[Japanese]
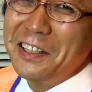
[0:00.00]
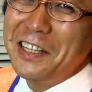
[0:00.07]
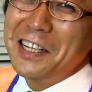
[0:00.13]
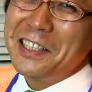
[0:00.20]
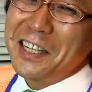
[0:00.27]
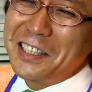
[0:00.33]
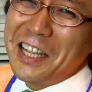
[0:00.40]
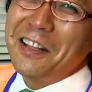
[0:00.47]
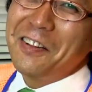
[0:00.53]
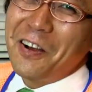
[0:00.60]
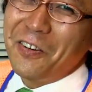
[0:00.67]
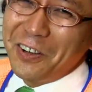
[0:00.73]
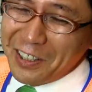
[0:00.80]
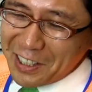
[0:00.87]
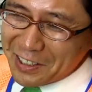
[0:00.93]
できてきたの
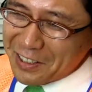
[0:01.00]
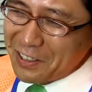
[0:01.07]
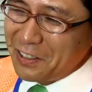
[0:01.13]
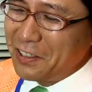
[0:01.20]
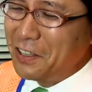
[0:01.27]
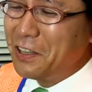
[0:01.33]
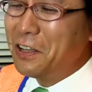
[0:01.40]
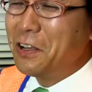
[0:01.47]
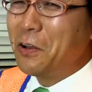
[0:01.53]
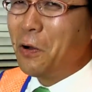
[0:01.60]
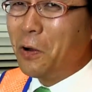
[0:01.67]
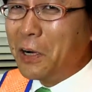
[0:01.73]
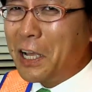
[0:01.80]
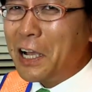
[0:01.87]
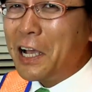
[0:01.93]
はこれです。
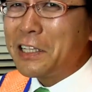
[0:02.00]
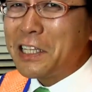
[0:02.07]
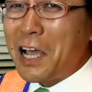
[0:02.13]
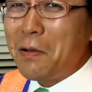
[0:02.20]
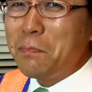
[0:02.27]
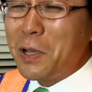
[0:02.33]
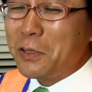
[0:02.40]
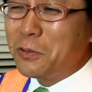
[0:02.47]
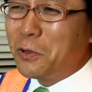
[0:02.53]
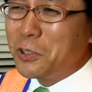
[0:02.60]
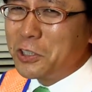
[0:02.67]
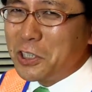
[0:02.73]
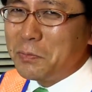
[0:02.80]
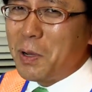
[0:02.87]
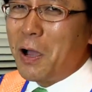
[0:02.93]
これが
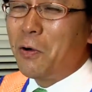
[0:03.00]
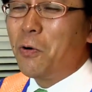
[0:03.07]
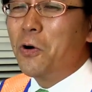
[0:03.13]
350万